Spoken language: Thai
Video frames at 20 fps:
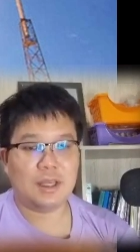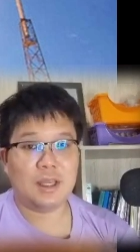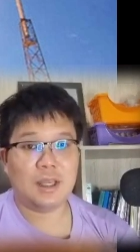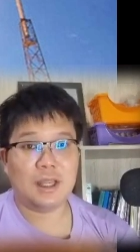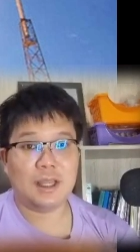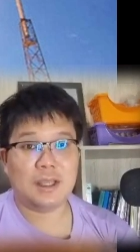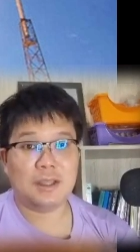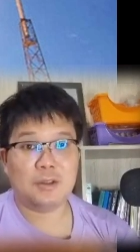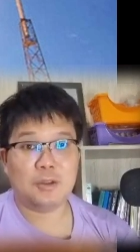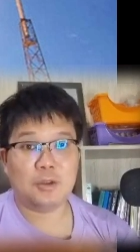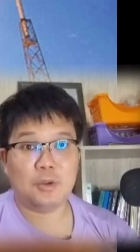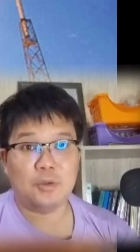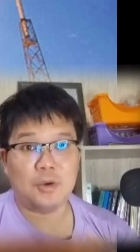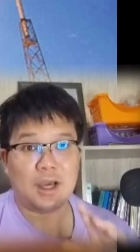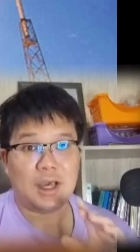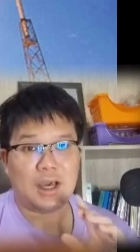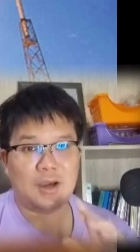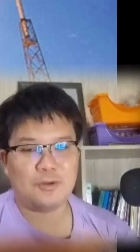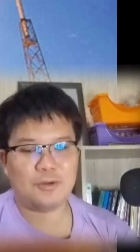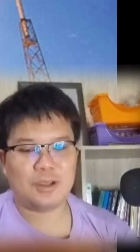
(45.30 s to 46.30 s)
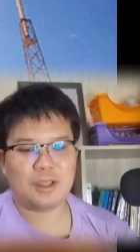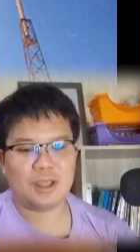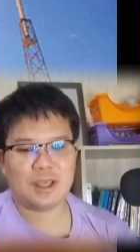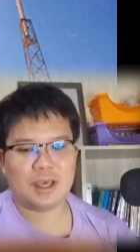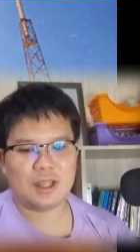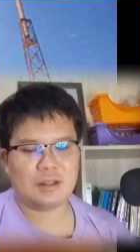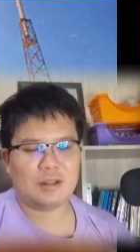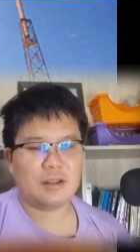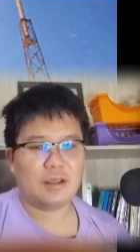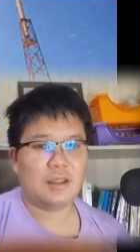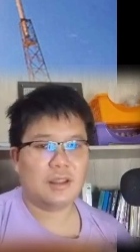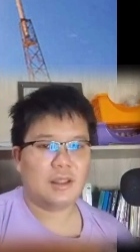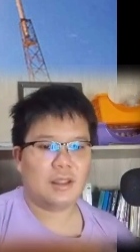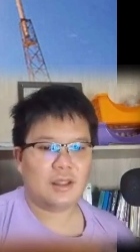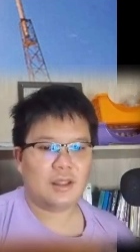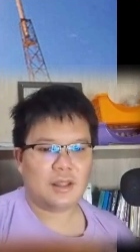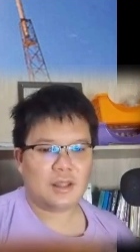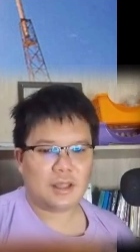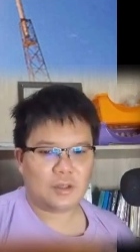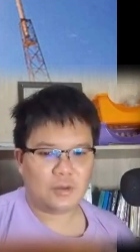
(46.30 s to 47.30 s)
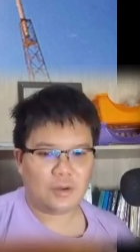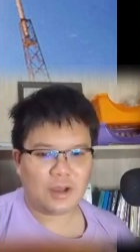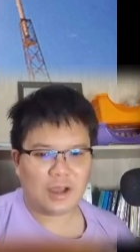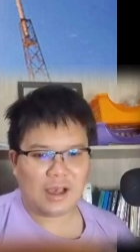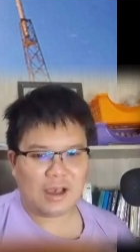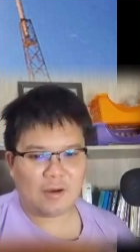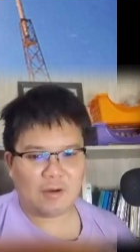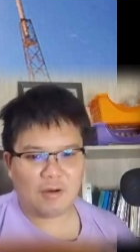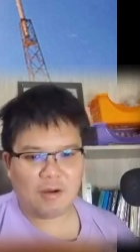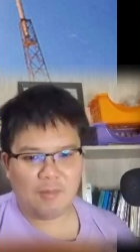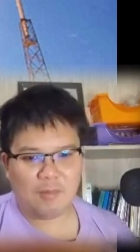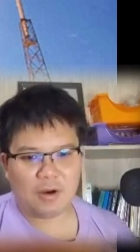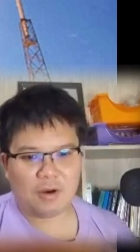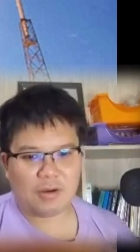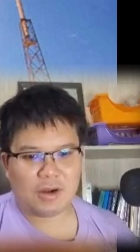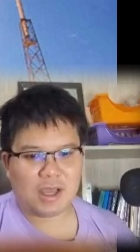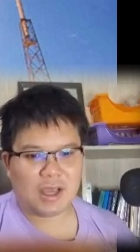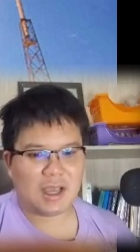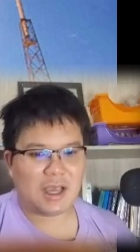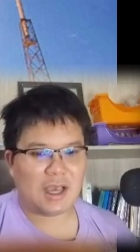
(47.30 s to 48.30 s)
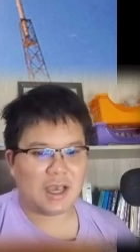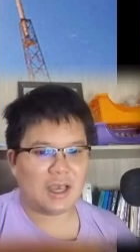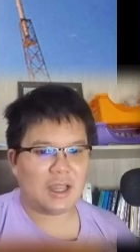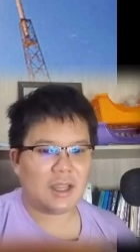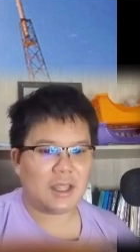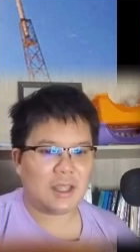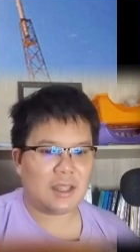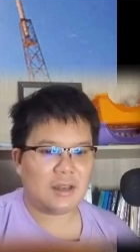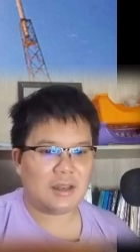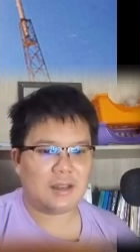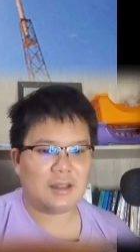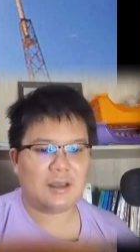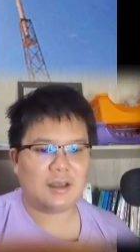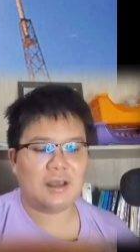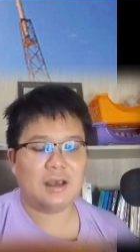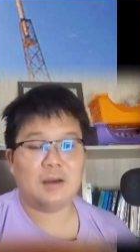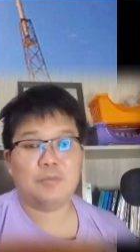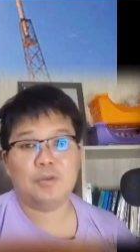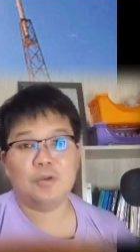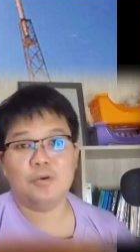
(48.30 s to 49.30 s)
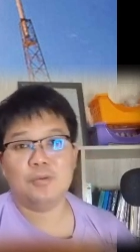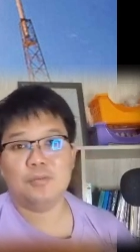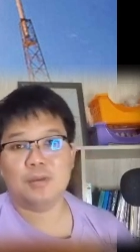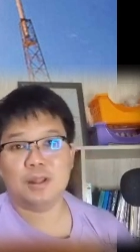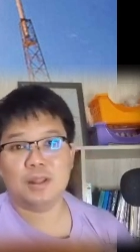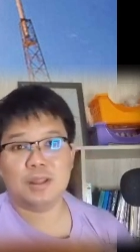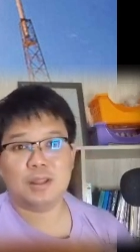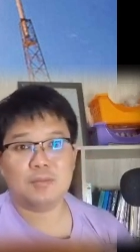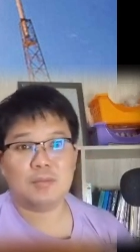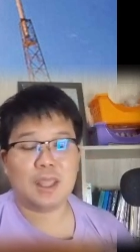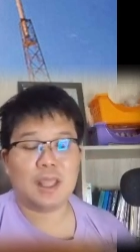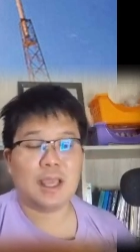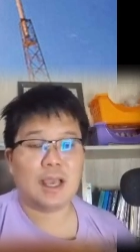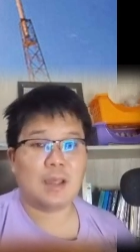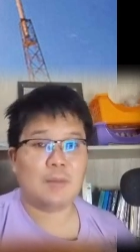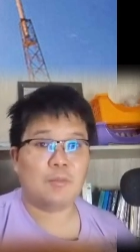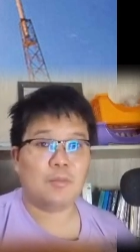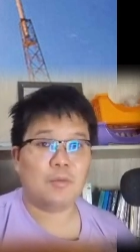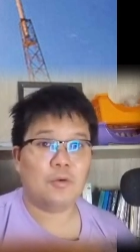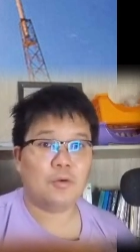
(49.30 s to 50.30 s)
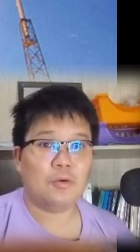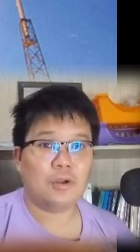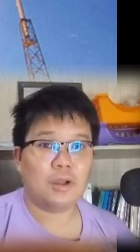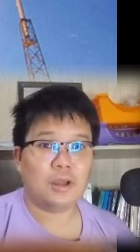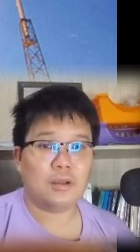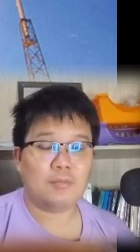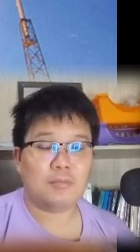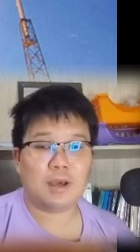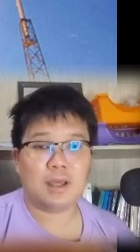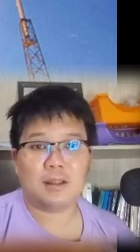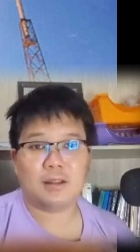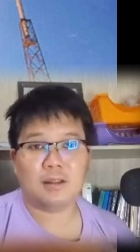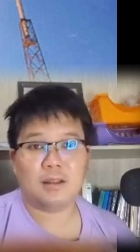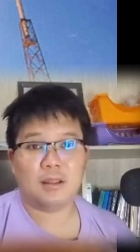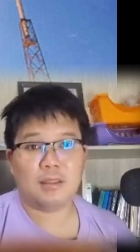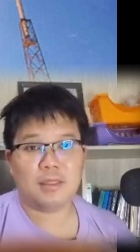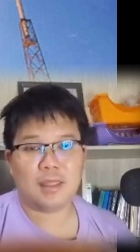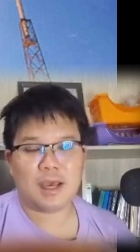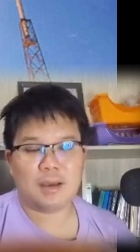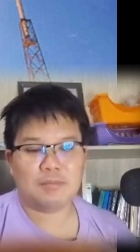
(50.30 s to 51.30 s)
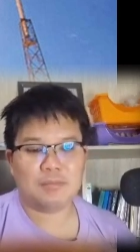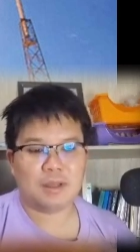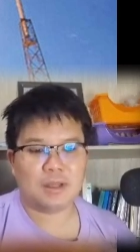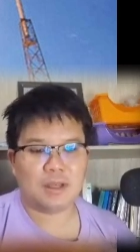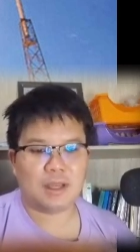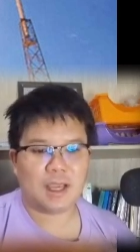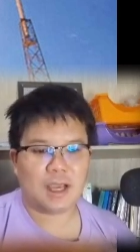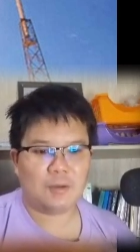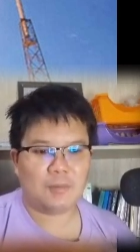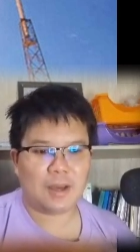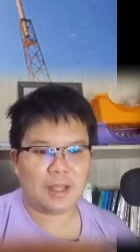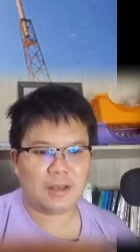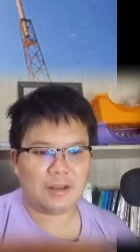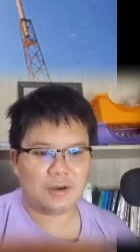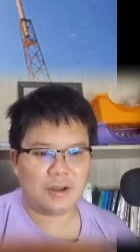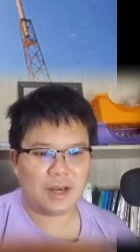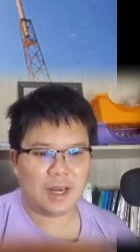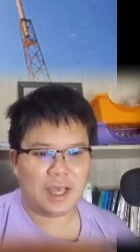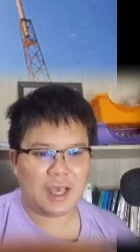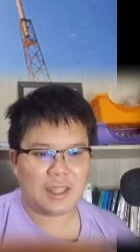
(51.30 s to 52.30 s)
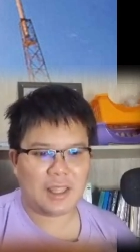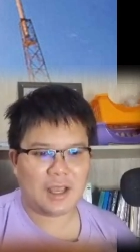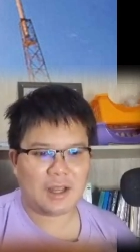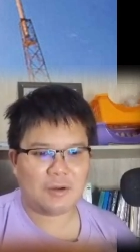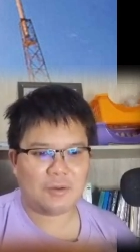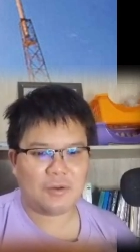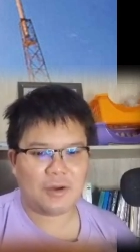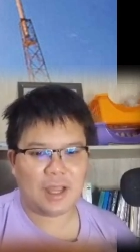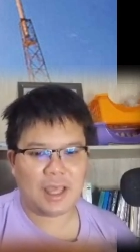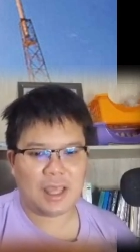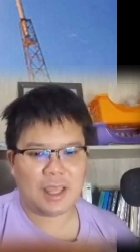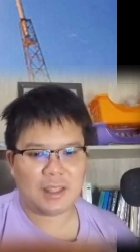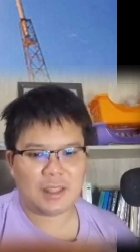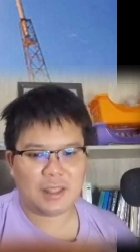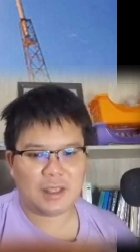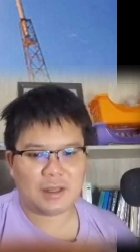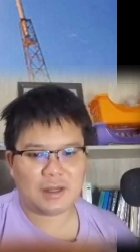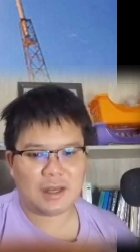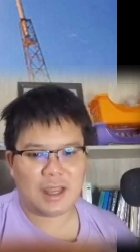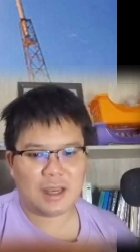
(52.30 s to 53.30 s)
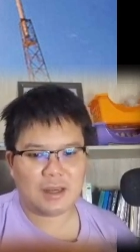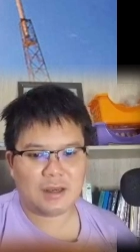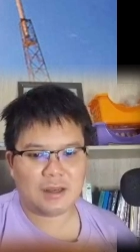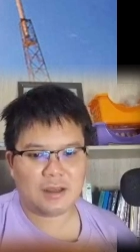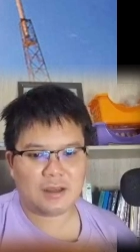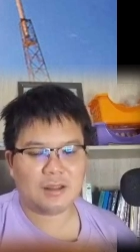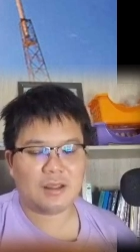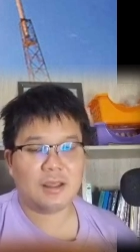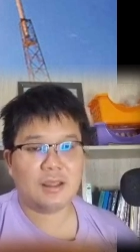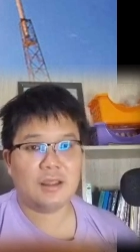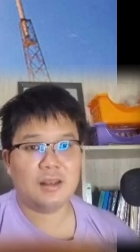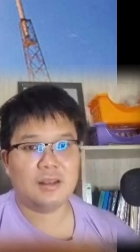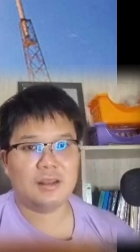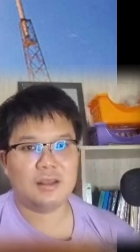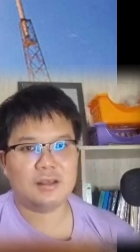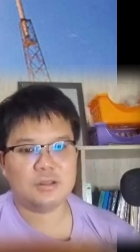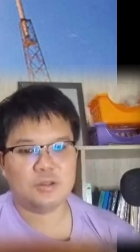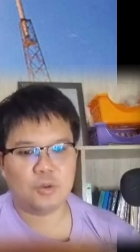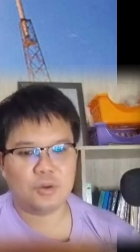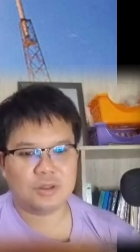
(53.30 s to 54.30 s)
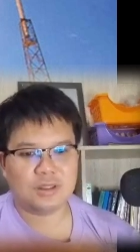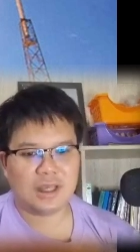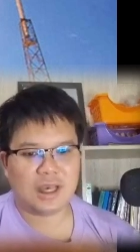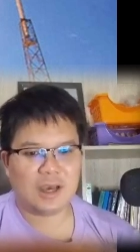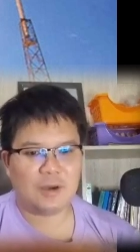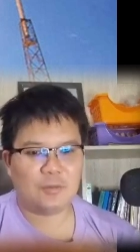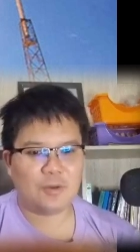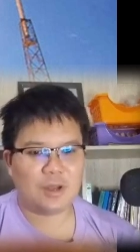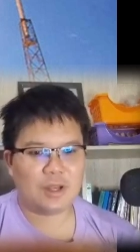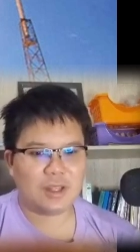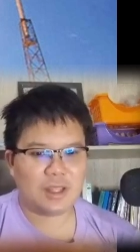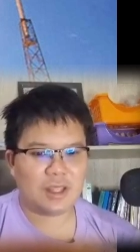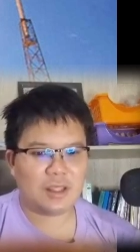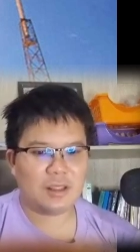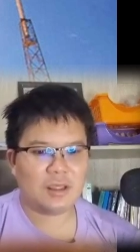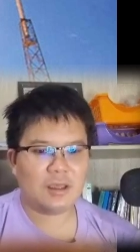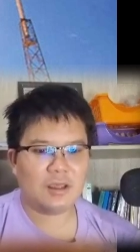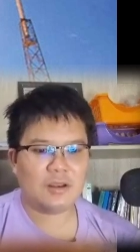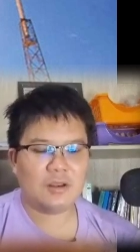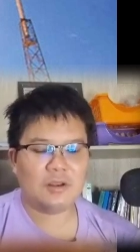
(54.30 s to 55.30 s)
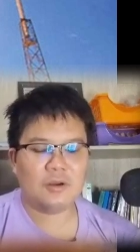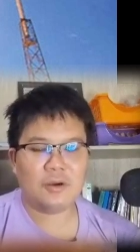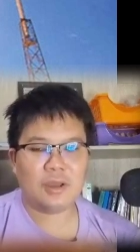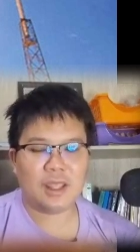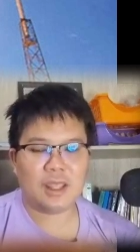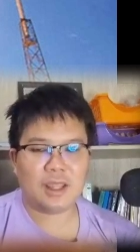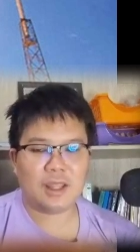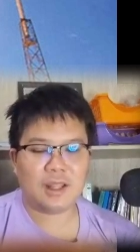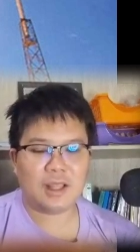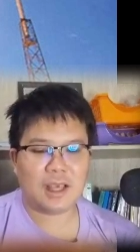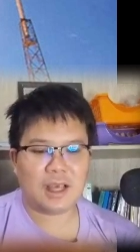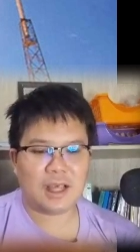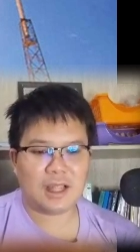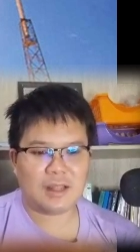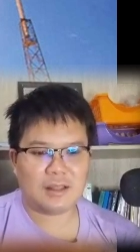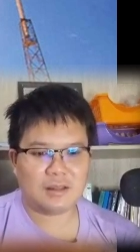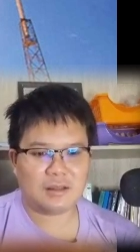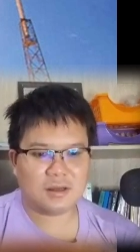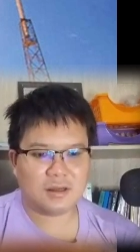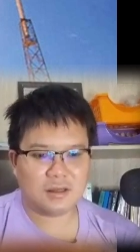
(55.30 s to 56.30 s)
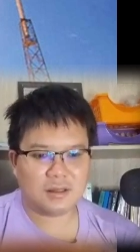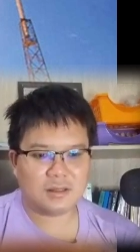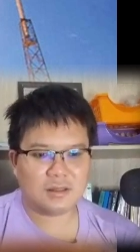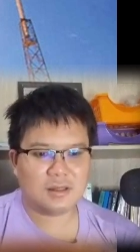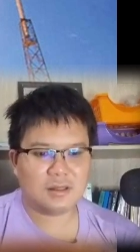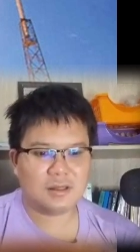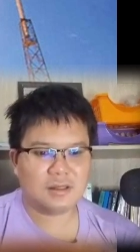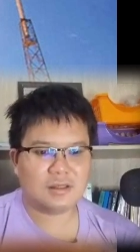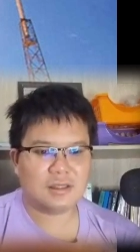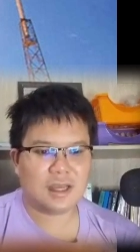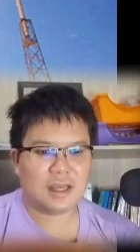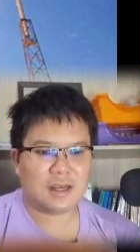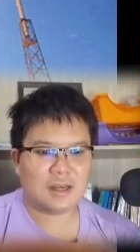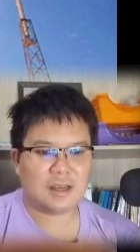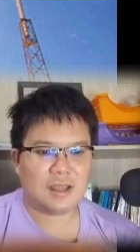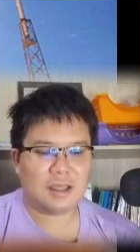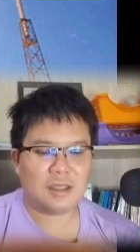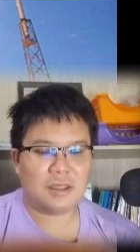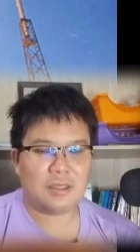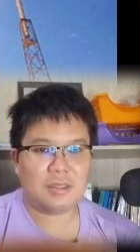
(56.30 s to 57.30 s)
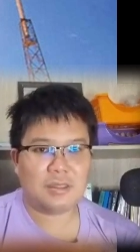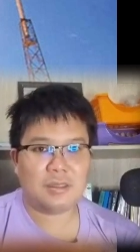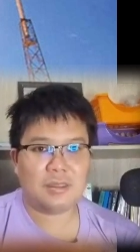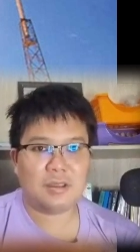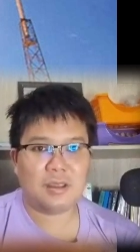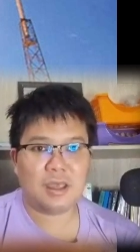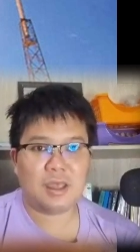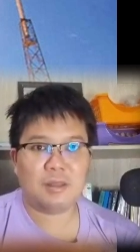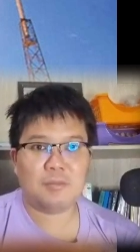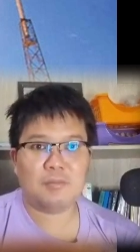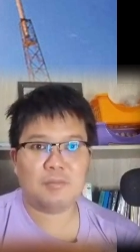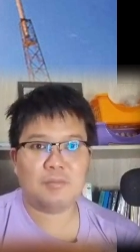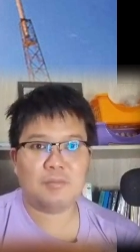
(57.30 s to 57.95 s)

ในตัวข่าวด้วยกัน ในตัวข่าวเขาบอกราคาเหรียญนนะครับ ดูเหมือนจะมีการพุ่งขึ้นมาถึง39,000ดอลลาร์อย่างรุนแรงอีกครั้งหนึ่งในช่วงเช้าวันนี้โดยเหตุการณ์เกิดขึ้นจากนักเทรด